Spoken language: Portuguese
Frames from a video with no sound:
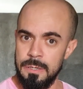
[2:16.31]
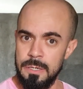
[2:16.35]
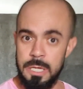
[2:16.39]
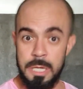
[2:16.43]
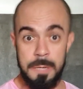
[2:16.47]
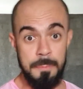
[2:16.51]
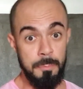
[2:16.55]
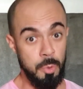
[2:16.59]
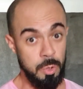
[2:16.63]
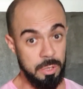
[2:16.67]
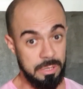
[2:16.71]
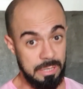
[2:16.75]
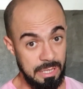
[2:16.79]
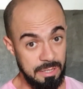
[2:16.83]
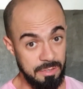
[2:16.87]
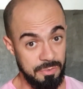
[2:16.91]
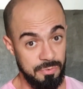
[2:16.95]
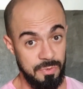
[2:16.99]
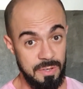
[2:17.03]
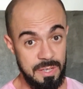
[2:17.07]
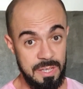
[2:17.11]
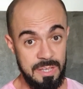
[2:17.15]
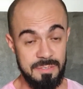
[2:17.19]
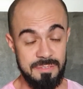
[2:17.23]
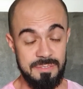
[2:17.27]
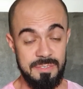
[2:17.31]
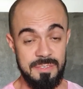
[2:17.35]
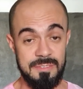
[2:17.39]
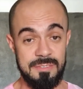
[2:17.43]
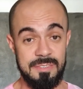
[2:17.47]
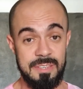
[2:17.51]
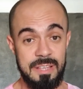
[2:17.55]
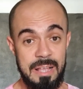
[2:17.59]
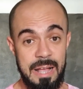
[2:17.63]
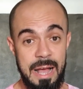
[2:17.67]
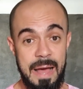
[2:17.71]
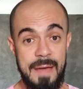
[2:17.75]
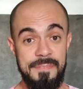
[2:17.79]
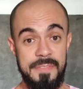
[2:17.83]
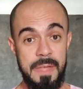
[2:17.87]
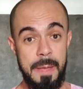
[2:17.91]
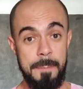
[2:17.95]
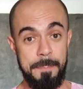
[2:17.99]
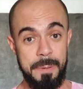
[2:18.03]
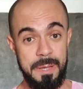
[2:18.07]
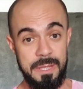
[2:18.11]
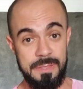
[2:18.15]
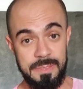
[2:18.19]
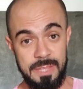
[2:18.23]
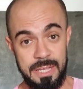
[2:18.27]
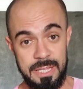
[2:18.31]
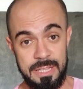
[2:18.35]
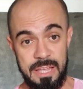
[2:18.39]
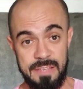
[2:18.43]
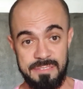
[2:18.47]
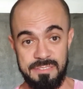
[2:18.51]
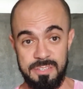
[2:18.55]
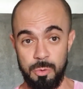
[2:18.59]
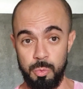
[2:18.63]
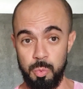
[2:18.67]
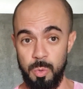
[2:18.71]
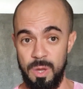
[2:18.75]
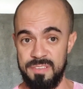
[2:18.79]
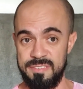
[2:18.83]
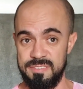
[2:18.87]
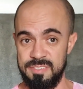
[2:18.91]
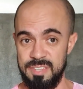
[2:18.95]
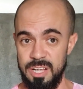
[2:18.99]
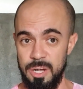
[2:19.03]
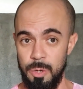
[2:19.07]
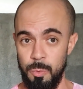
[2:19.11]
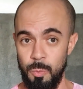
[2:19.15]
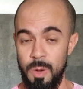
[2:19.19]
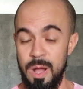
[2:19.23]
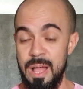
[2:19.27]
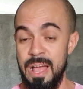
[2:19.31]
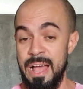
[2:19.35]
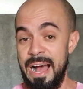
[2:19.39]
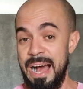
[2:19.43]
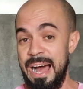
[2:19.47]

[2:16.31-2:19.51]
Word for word: e muitas vezes, a depender da situação,